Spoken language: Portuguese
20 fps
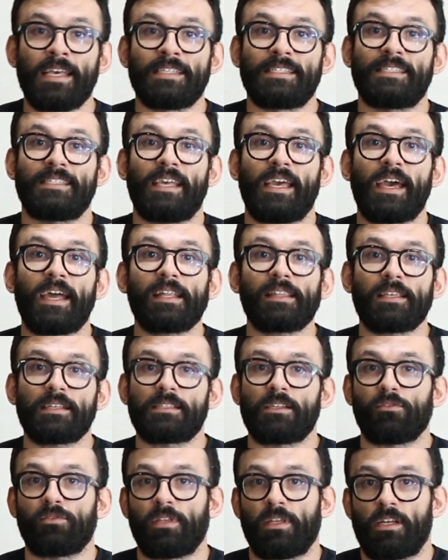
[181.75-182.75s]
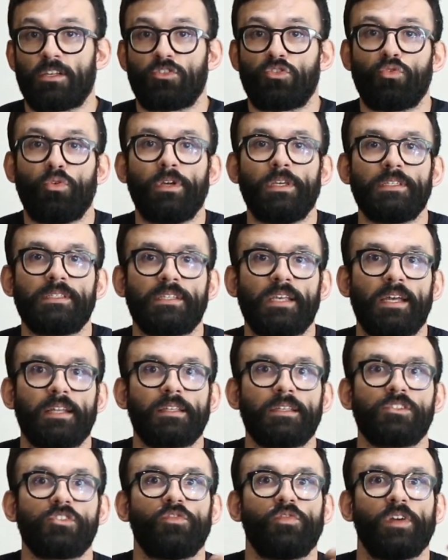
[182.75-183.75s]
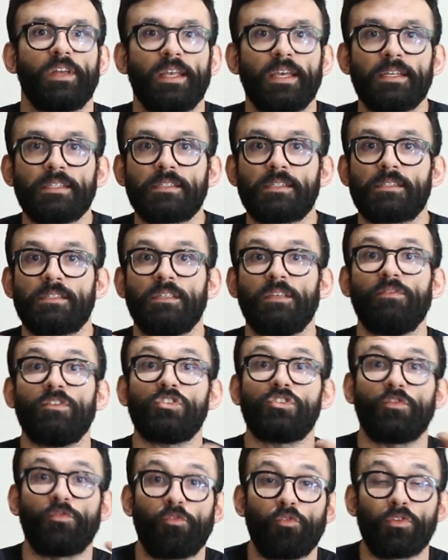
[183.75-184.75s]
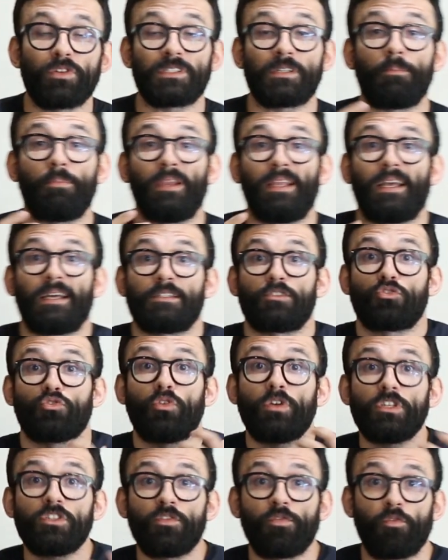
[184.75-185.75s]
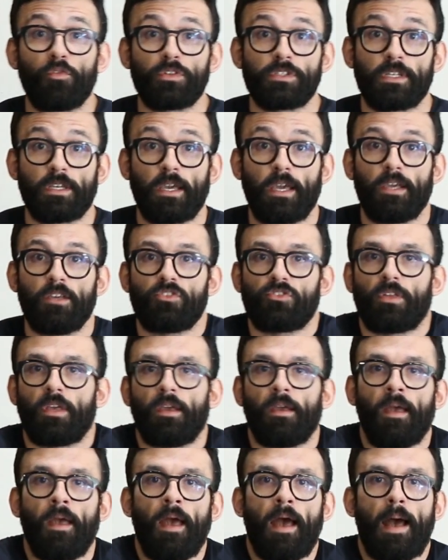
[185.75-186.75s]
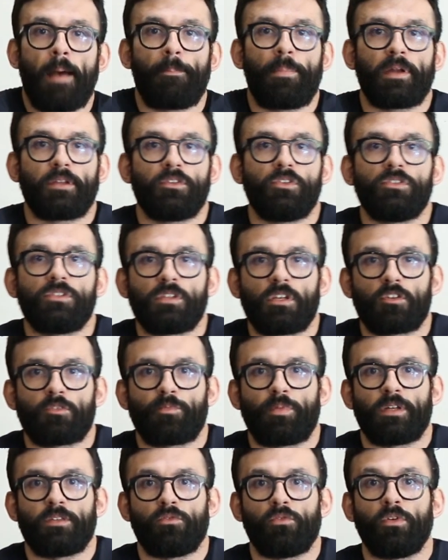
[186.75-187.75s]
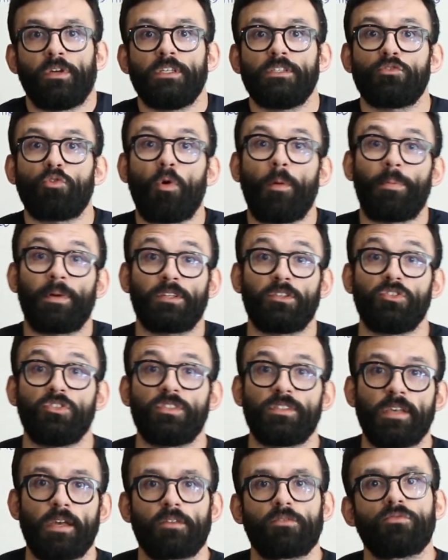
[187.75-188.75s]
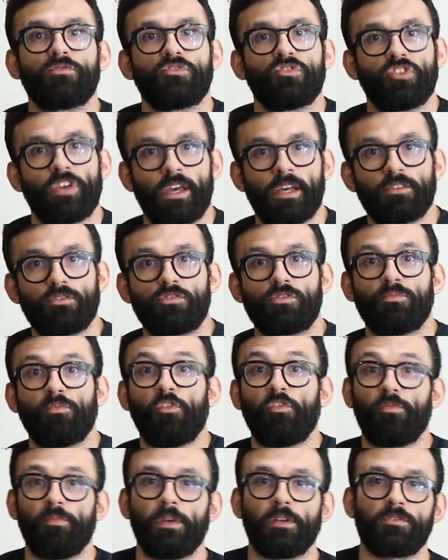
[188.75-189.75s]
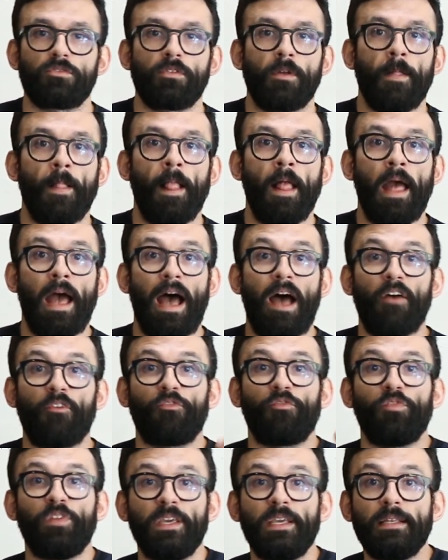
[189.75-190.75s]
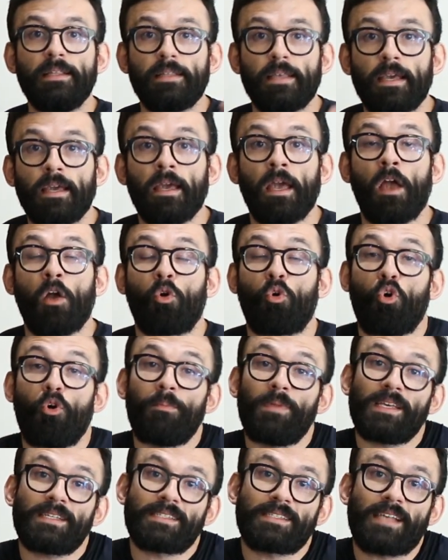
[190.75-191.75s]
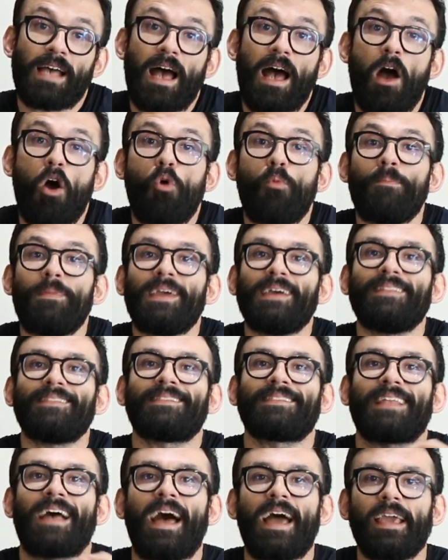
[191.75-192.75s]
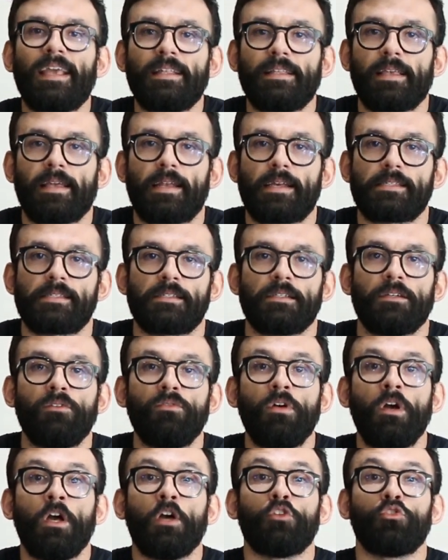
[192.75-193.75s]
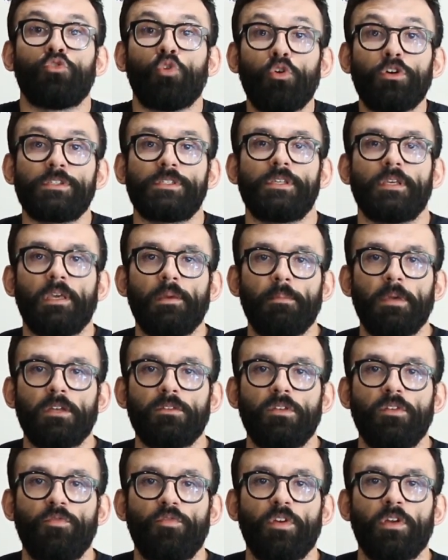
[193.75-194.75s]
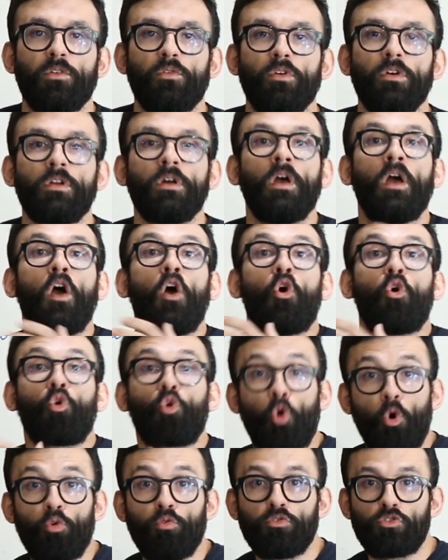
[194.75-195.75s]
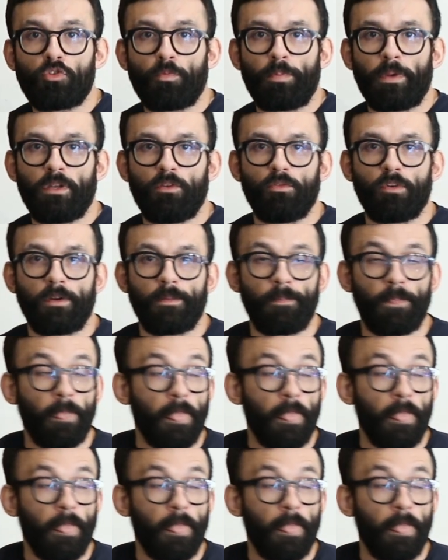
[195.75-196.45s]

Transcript: certas alterações, certas diferenças, níveis de força, aplicações de força que a gente tem a partir de certos padrões ou a partir de certos gestos, movimentos, a fim de começar a aumentar a interação do segmento inferior com o superior